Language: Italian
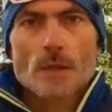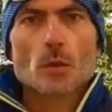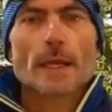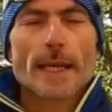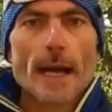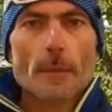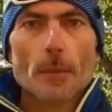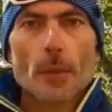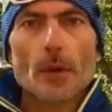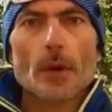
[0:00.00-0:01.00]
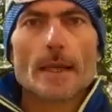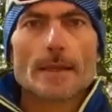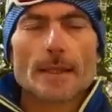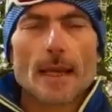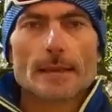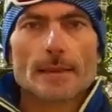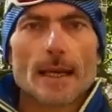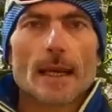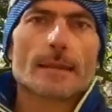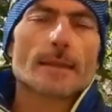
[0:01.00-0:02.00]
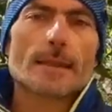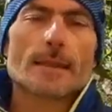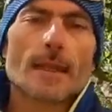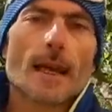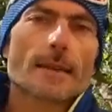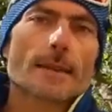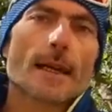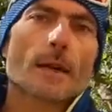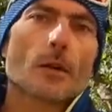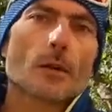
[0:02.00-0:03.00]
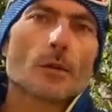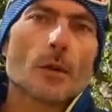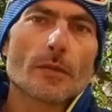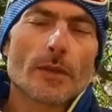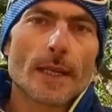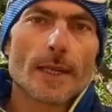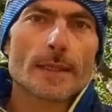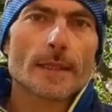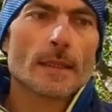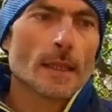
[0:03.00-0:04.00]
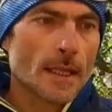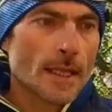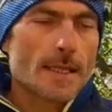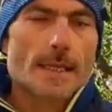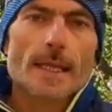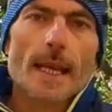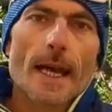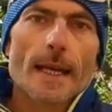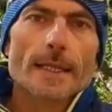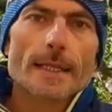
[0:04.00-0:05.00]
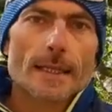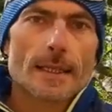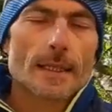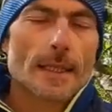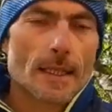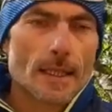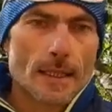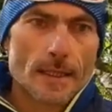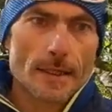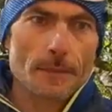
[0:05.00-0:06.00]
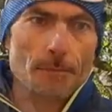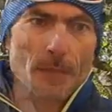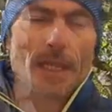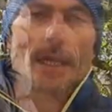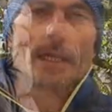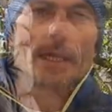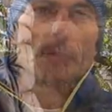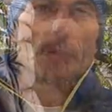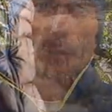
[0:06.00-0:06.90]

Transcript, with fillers: Sul campo è stata testata con due freni, sia il, il Grigri ehm,